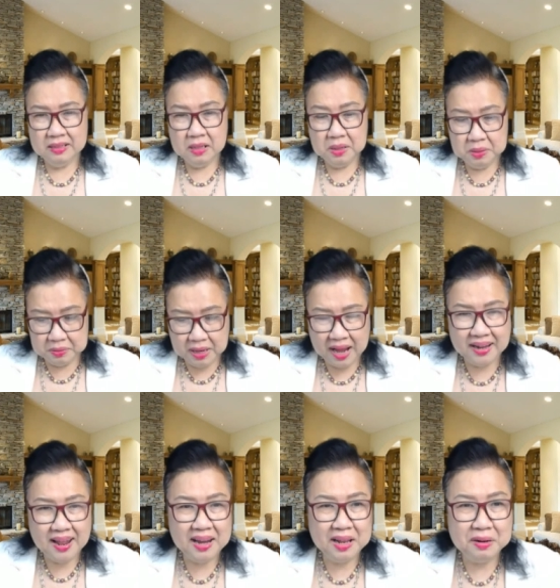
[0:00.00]
สุดท้ายได้
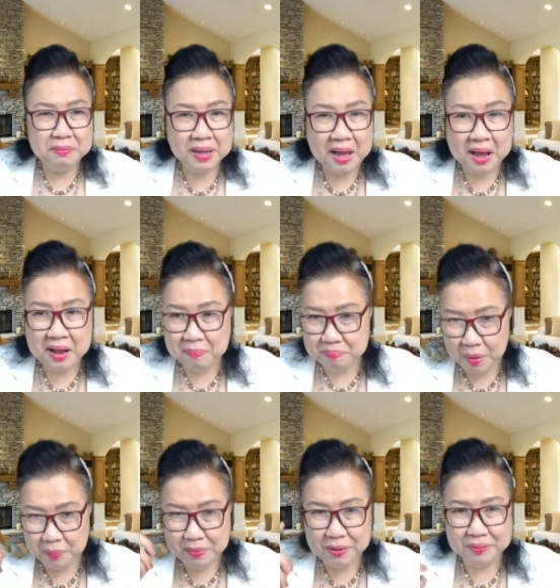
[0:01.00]
อะไรรู้ไหมคะคำตอบ
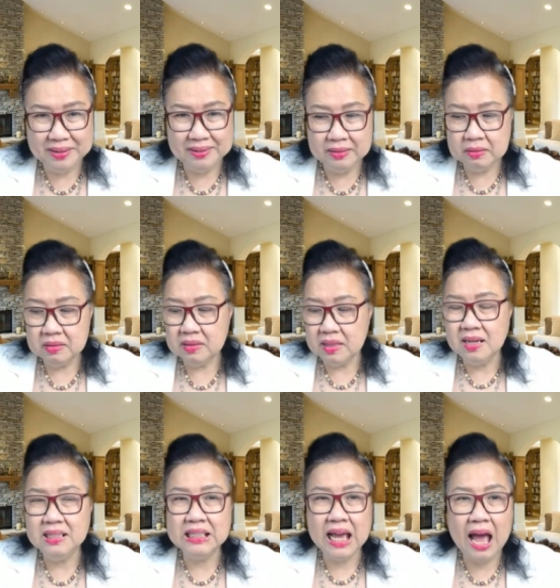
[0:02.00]
เดียวเลยตื่น
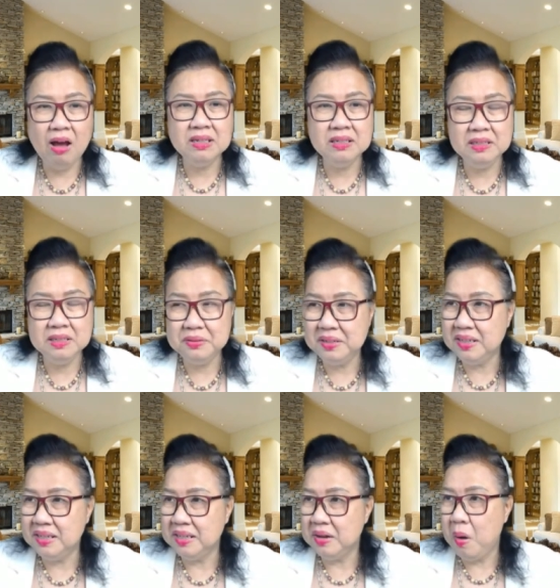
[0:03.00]
เช้าขึ้นเท่านั้นเอ
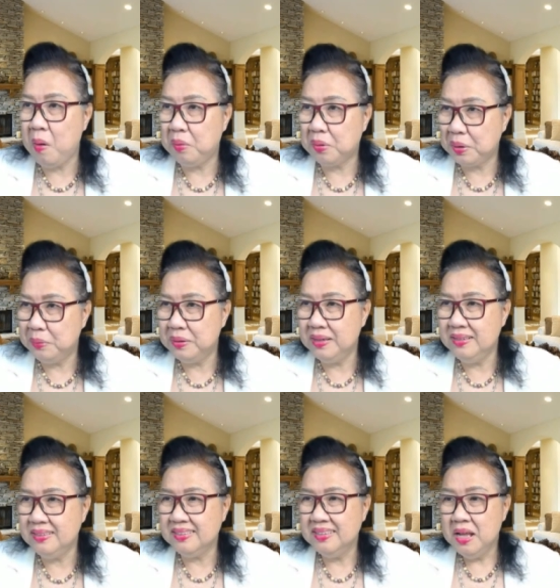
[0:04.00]
งออกเร็วขึ้น
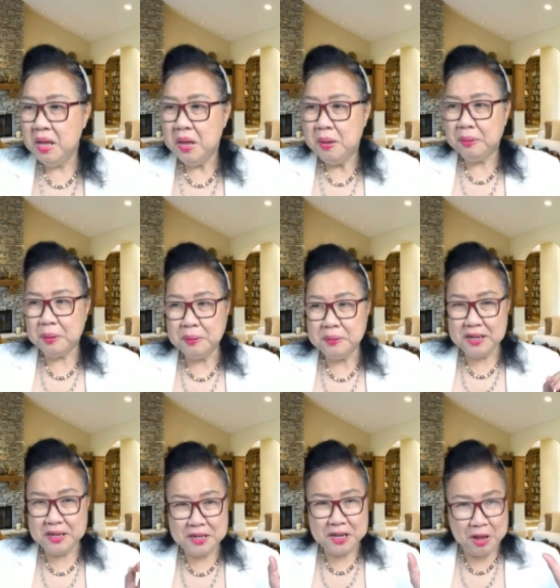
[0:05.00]
เพราะฉะนั้
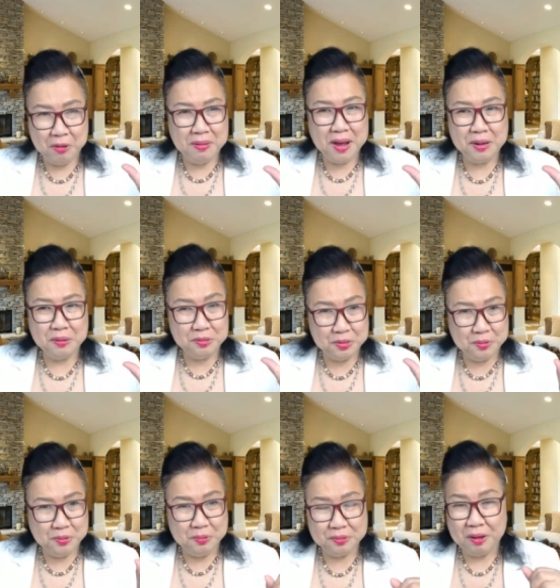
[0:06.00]
นแถวบ้านก็จะง
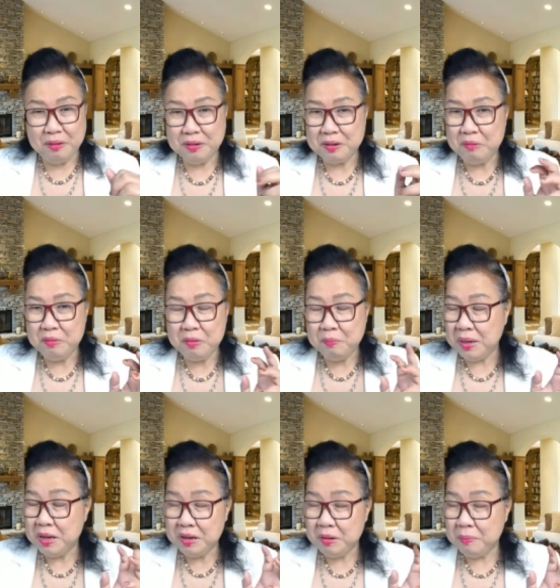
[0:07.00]
งตอนนั้นเขาไม่
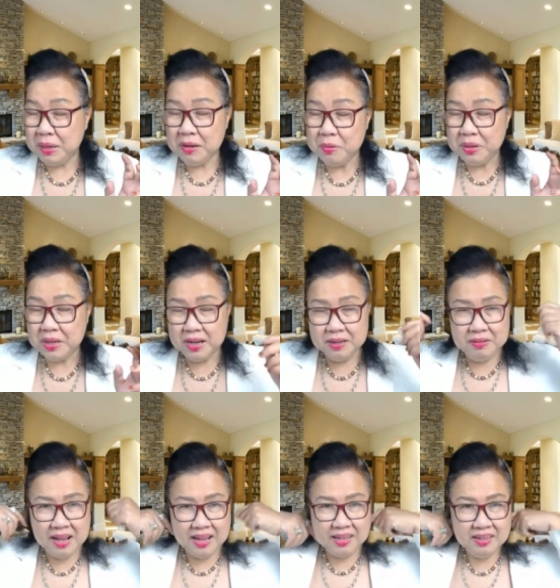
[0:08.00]
ยังไม่ได้คุยกันเท่าไห
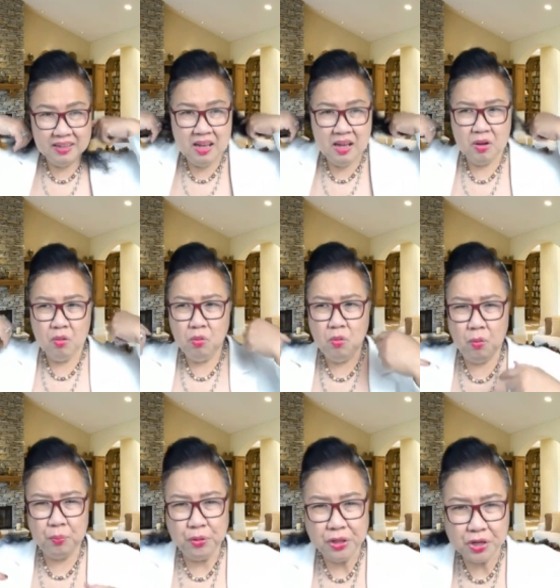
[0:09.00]
ร่เขางง
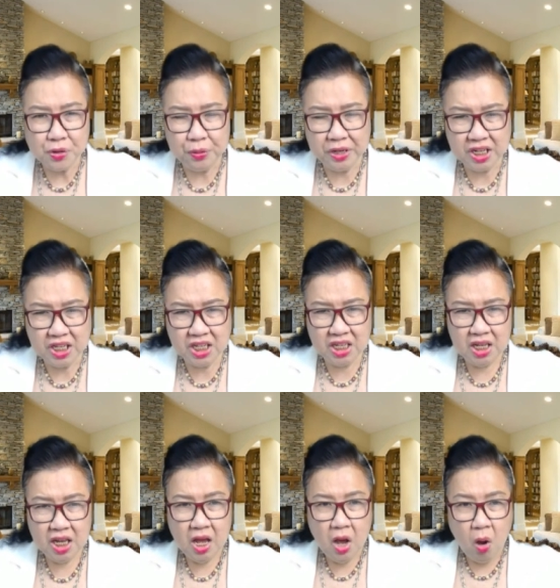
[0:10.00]
ผู้หญิงคนนี้
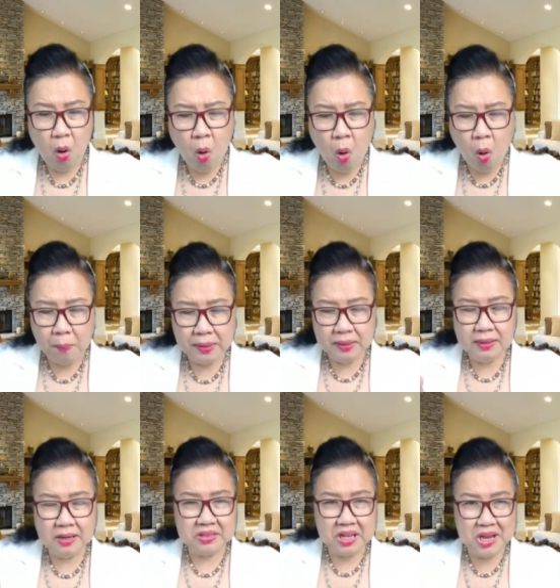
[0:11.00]
ออกมันตั้งแต่
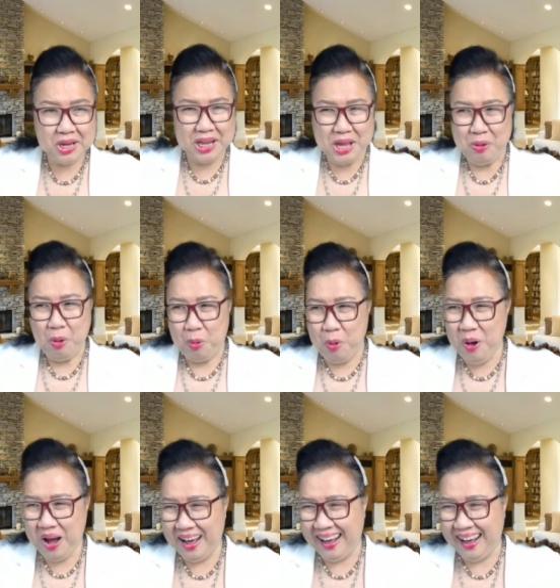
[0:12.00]
ตีสี่กว่า